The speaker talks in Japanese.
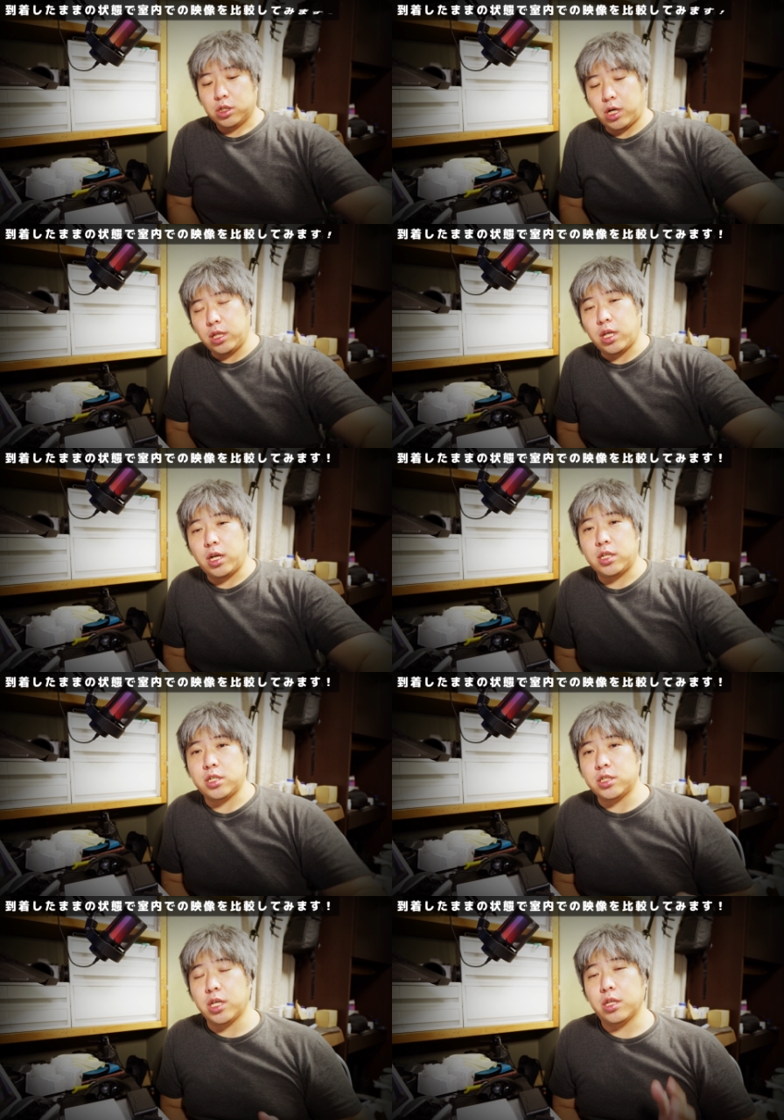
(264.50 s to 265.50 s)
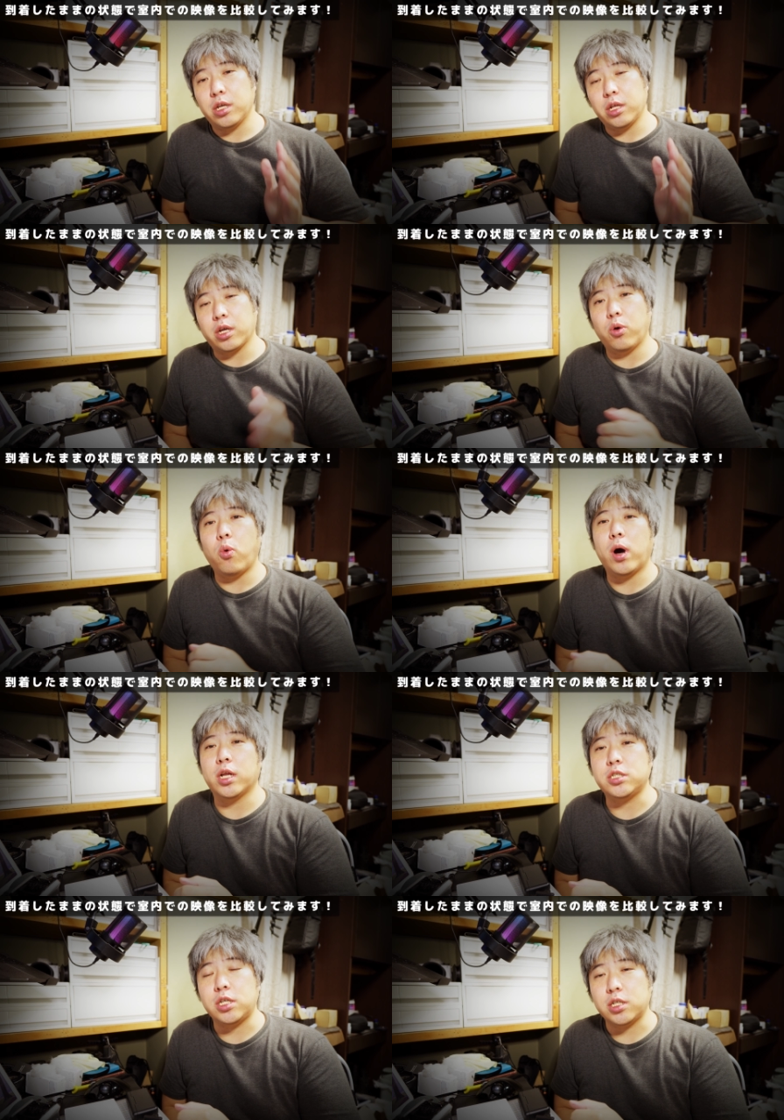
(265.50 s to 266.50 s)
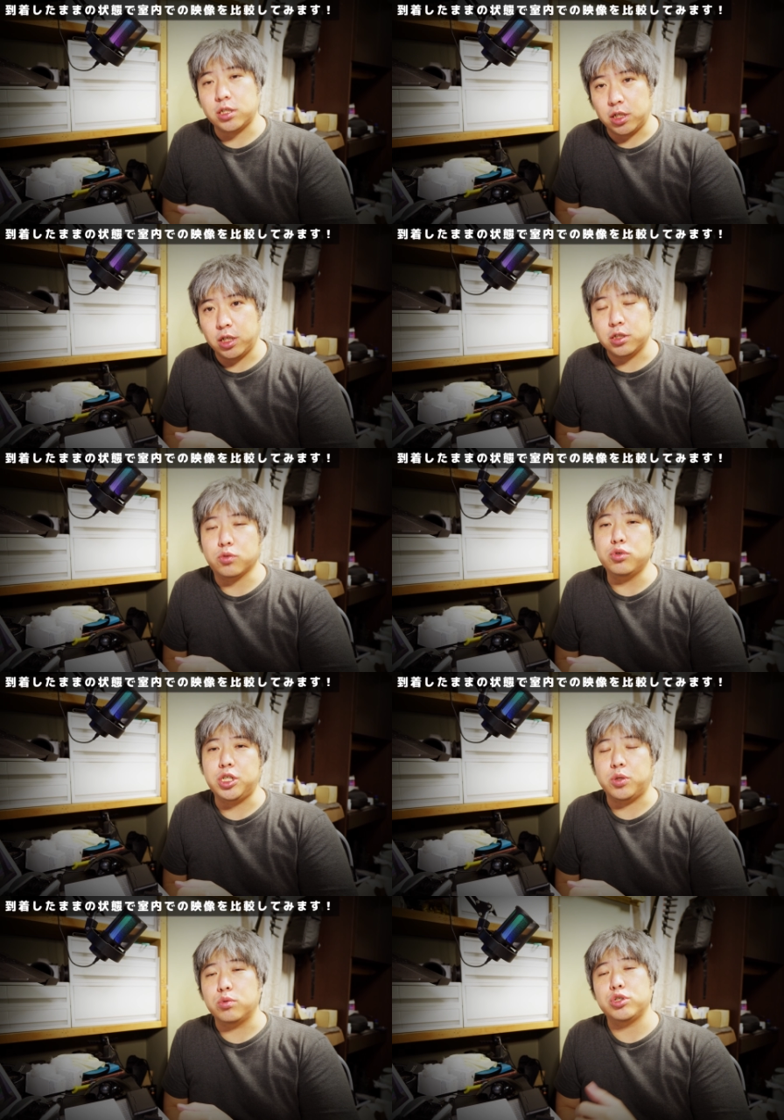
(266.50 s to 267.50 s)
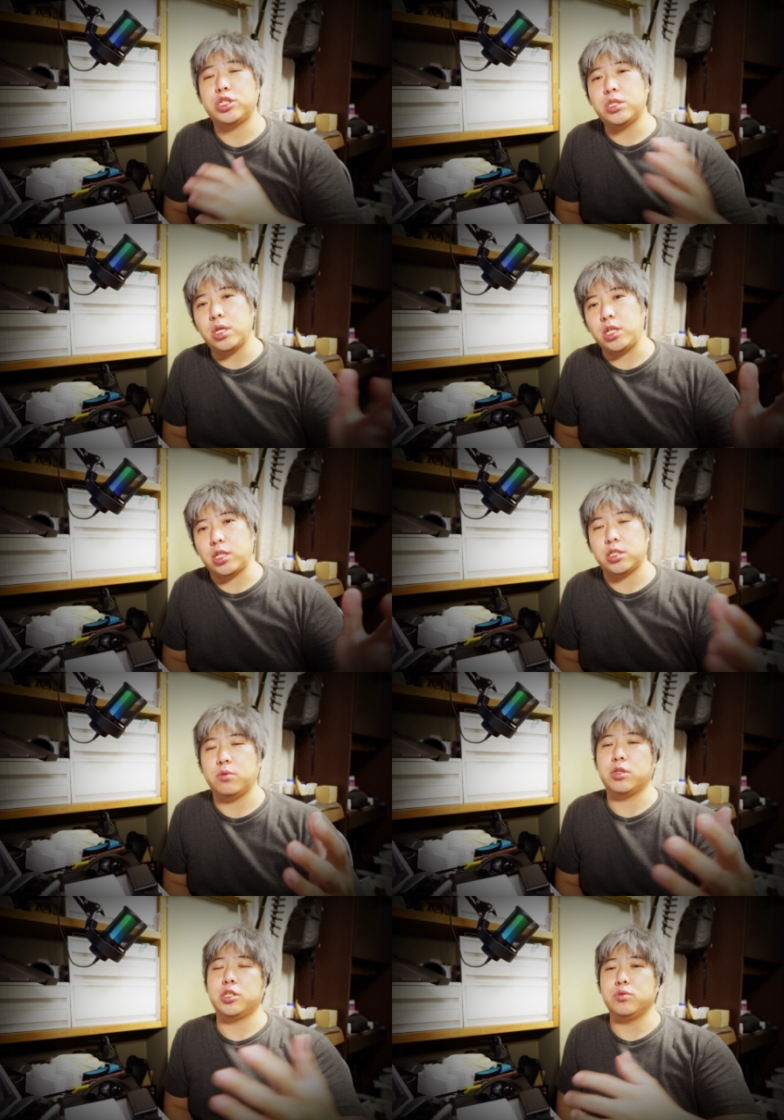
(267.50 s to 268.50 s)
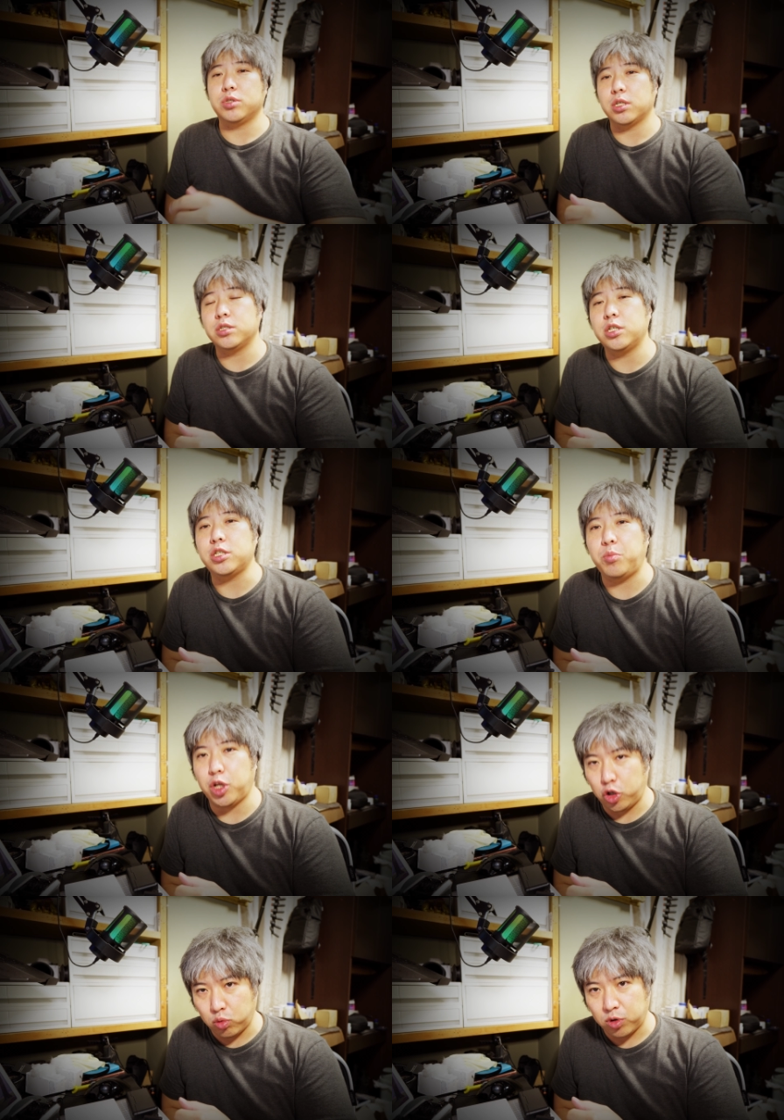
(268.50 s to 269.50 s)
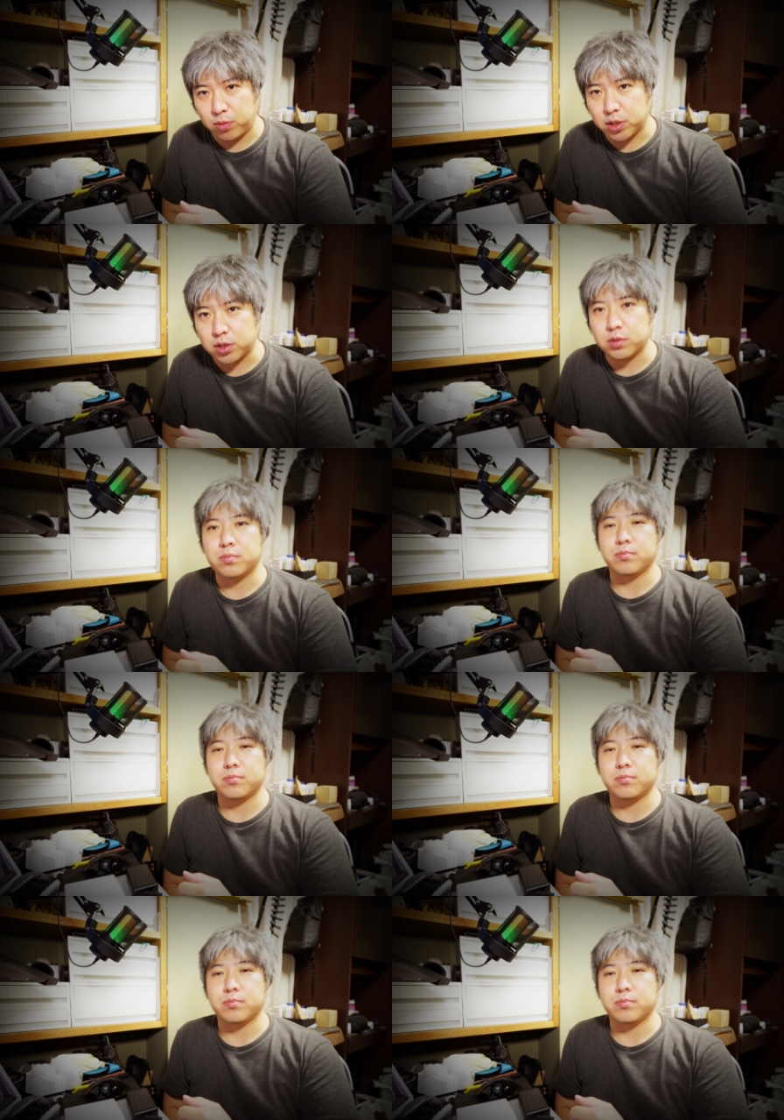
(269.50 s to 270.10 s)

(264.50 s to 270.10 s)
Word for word: 簡単なですね、設定だけ終わらせてですね、少しこの室内でですね、私を撮影してみたいと思います。